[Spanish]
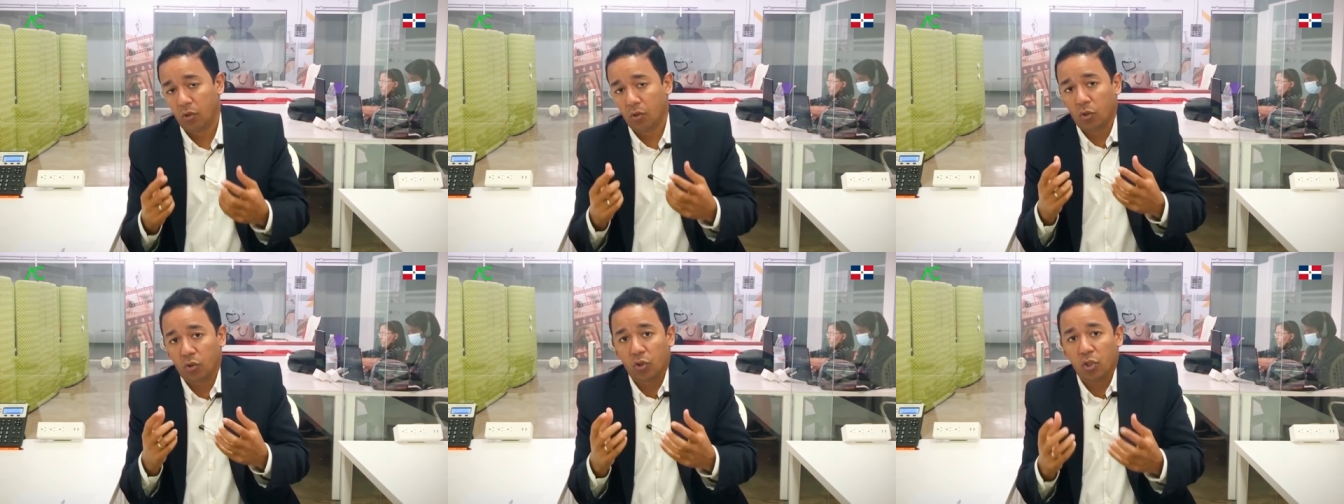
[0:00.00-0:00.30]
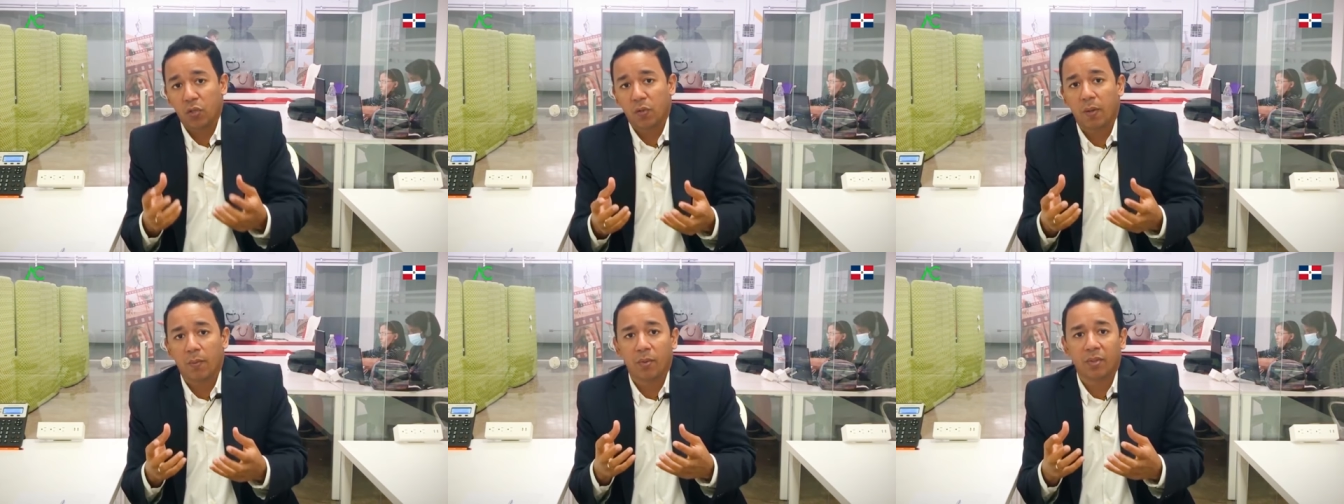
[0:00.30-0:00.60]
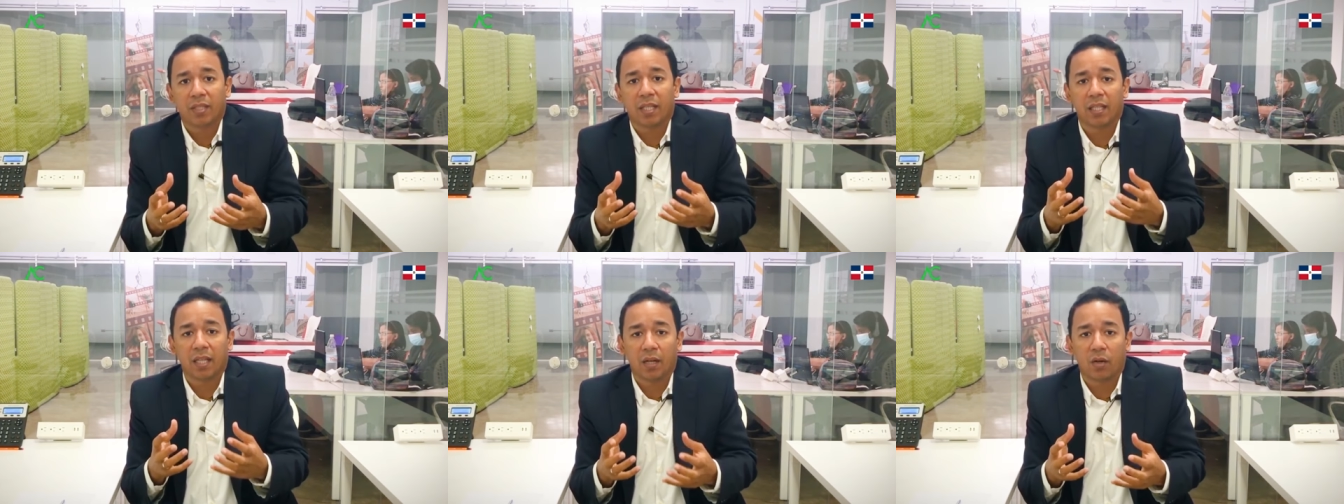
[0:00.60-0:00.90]
Si nosotros
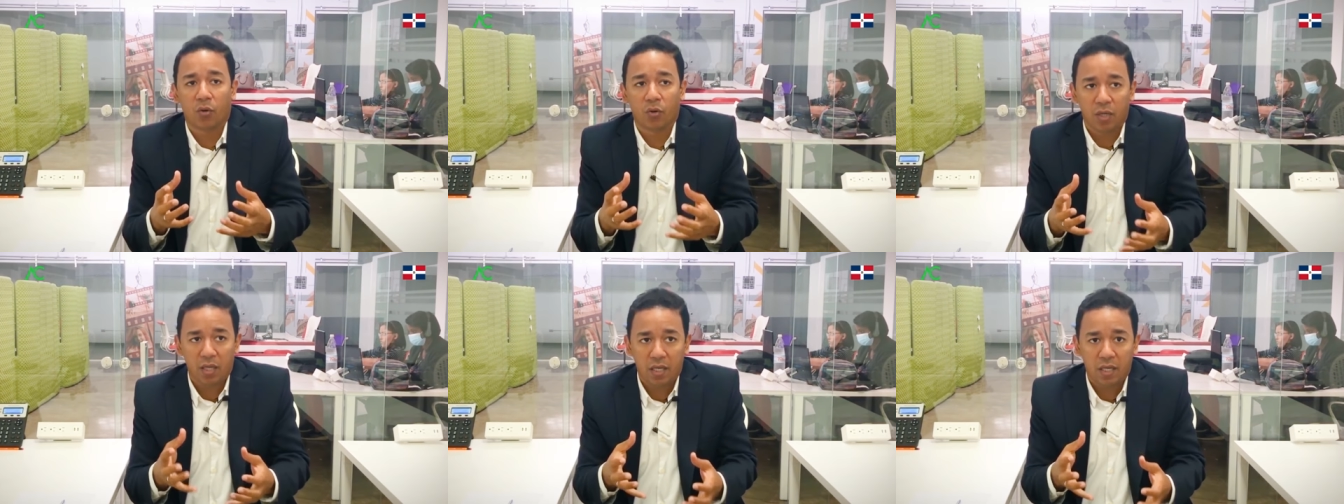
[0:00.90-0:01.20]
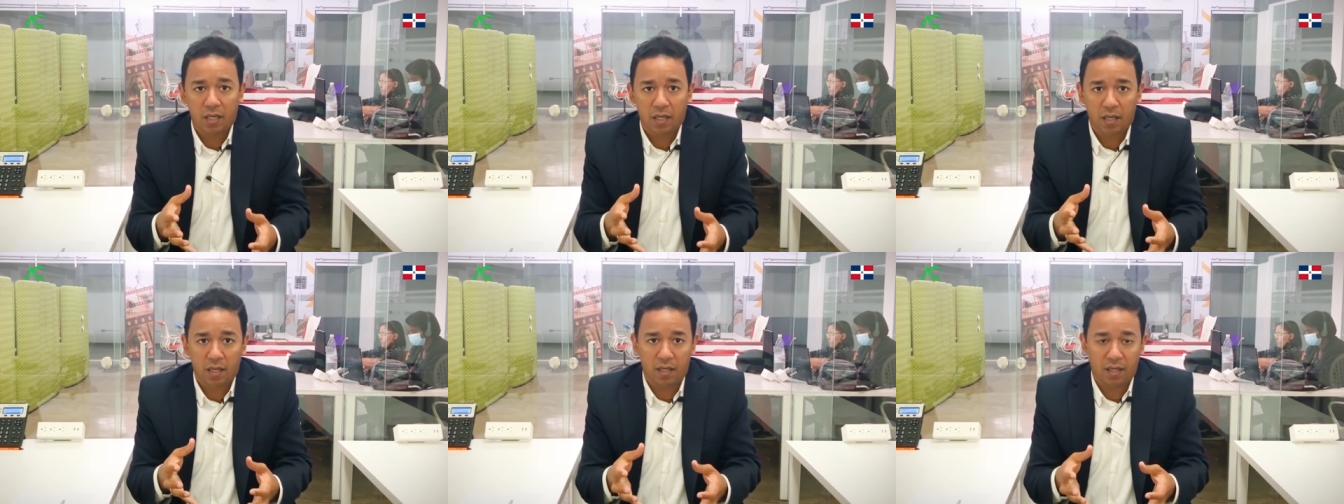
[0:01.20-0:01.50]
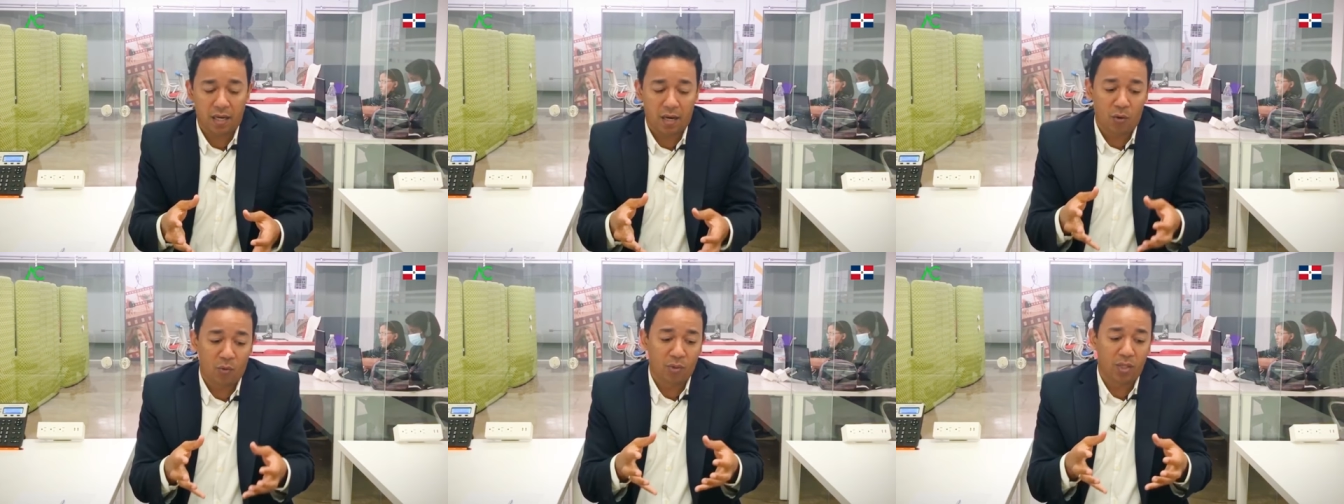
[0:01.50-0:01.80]
llevamos esta analogía
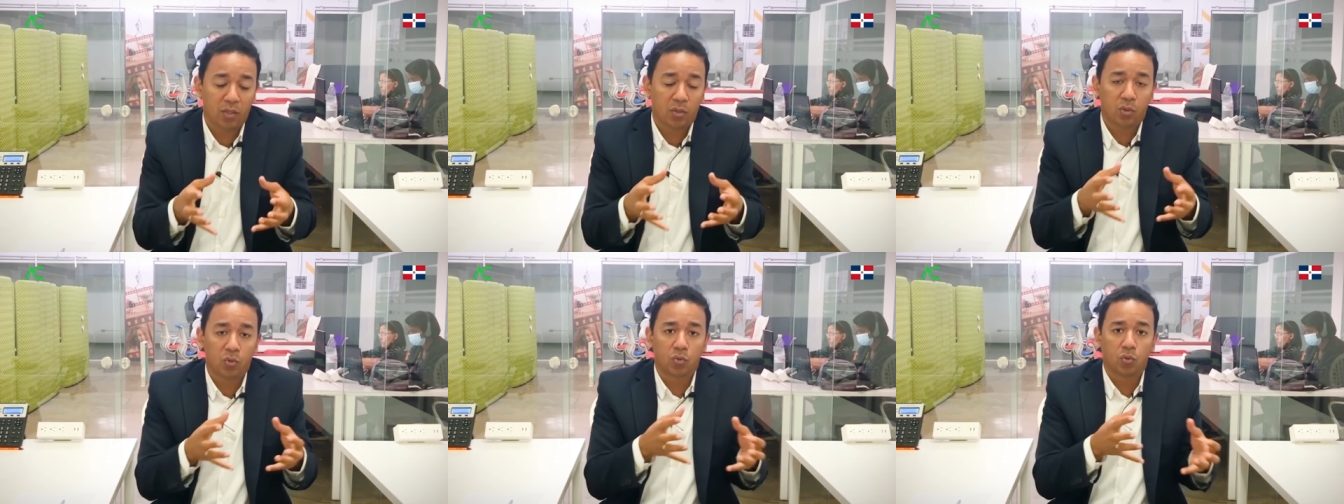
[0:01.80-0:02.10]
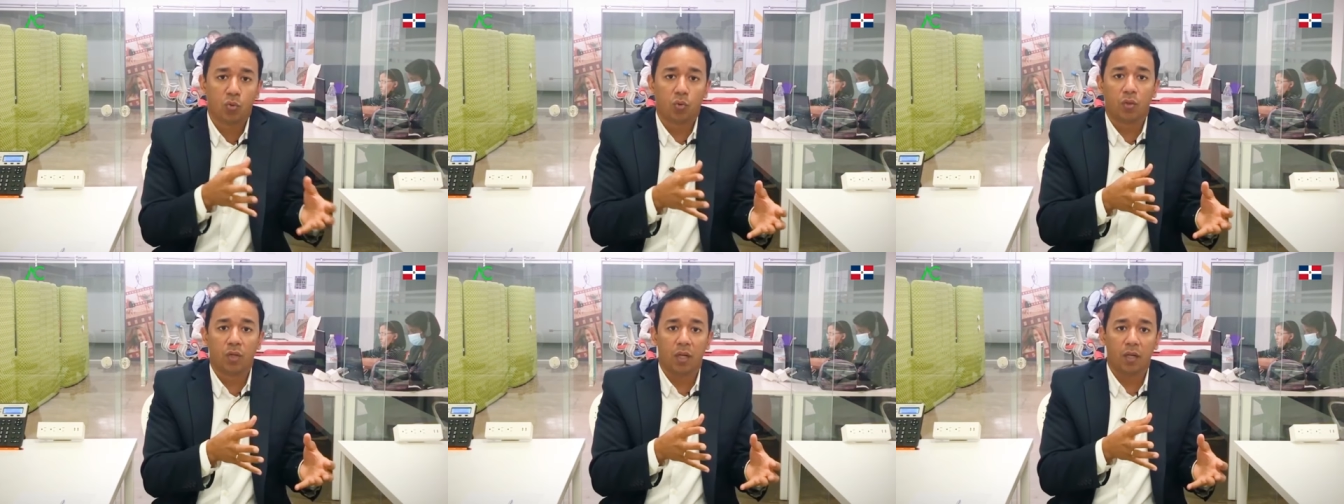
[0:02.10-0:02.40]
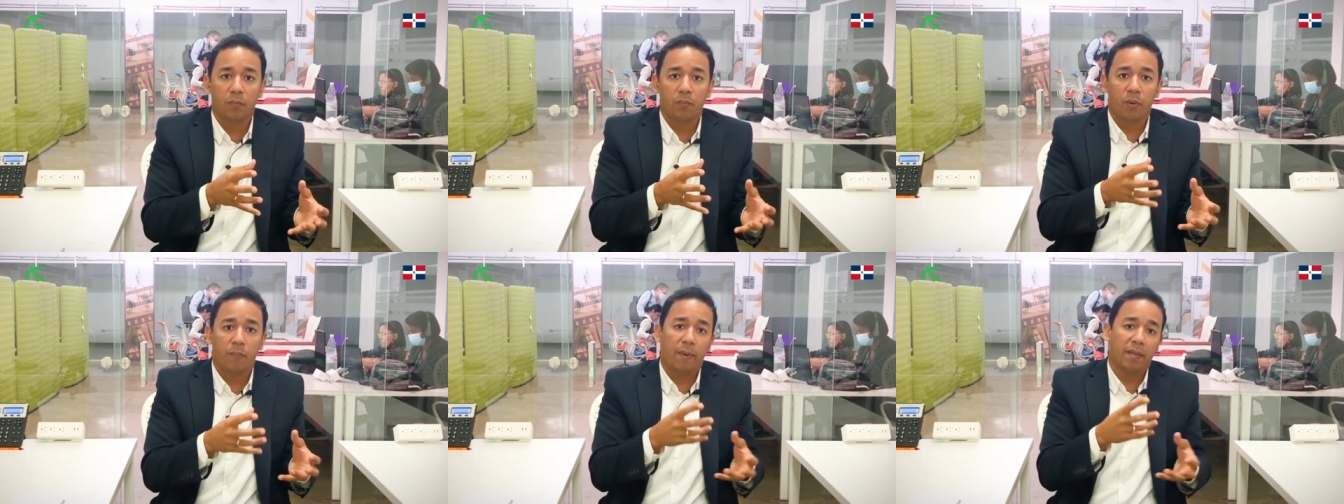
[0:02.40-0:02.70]
a una
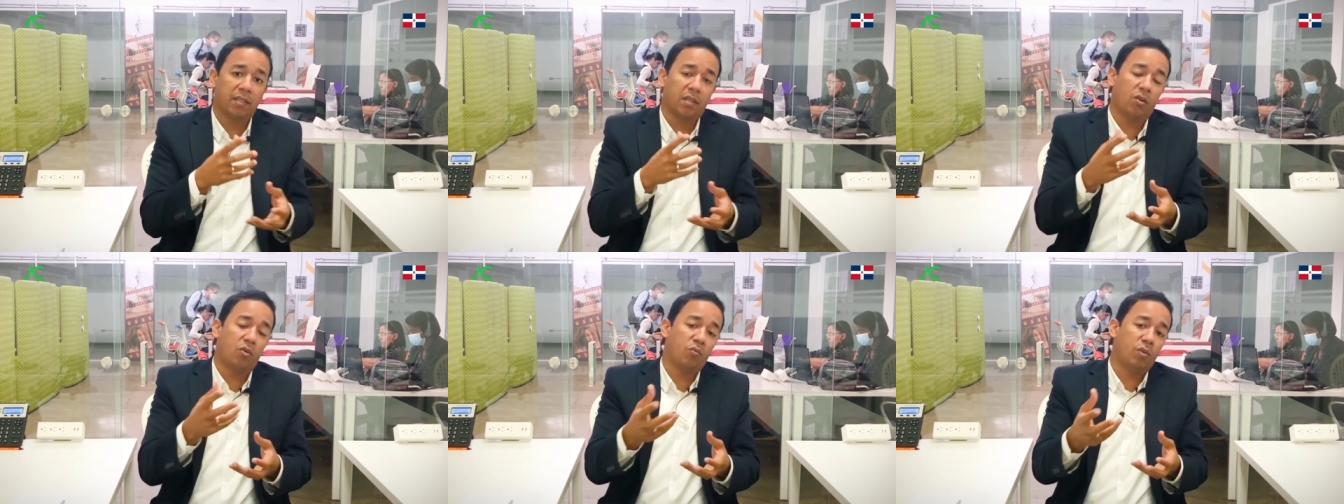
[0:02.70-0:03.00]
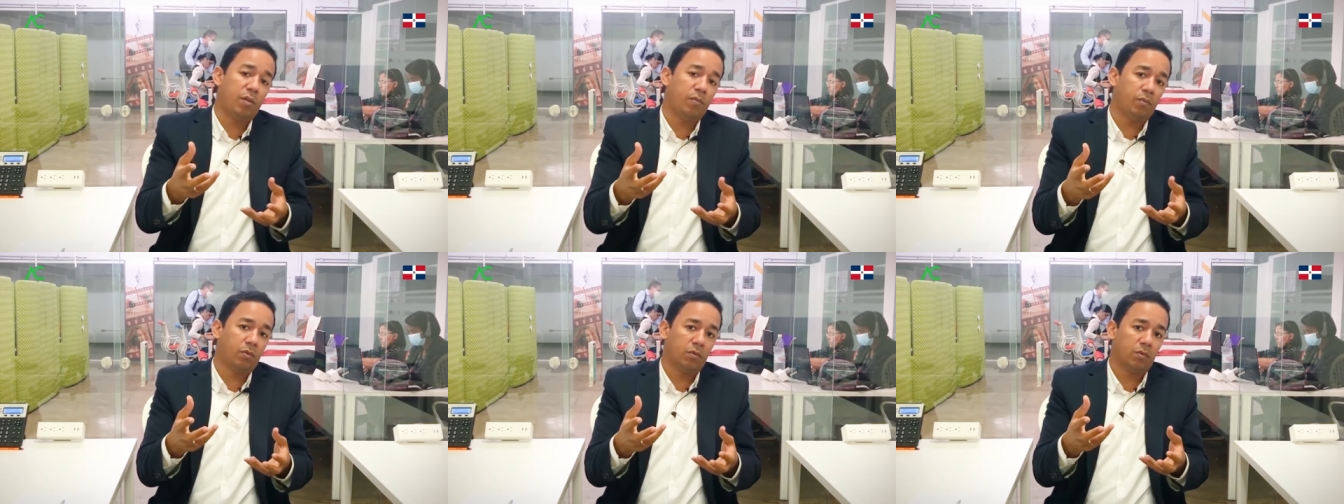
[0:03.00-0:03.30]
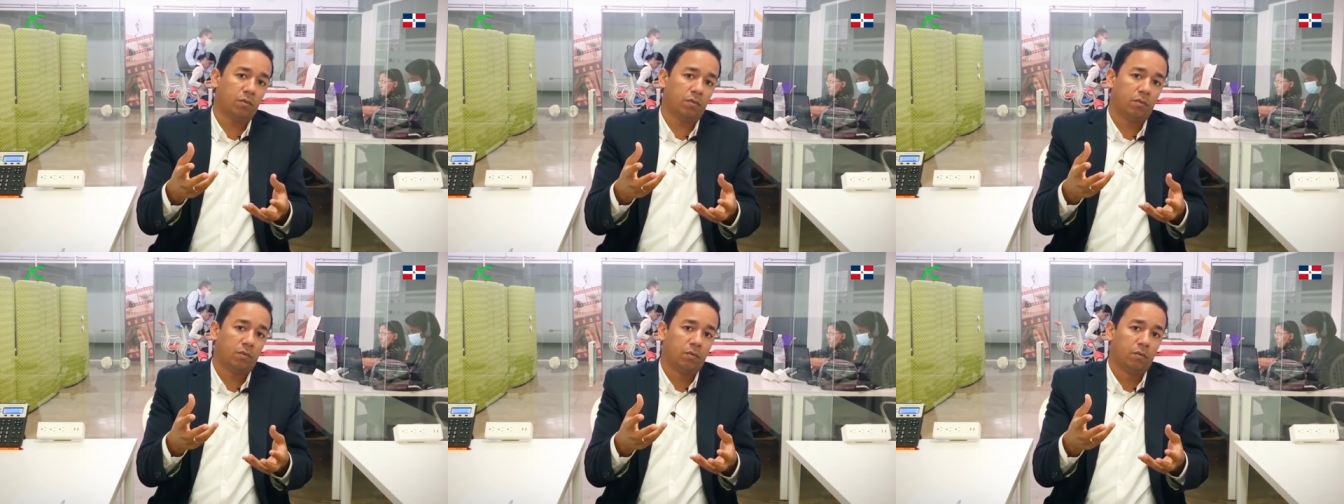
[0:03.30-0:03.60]
estructura, pues pasa lo mismo.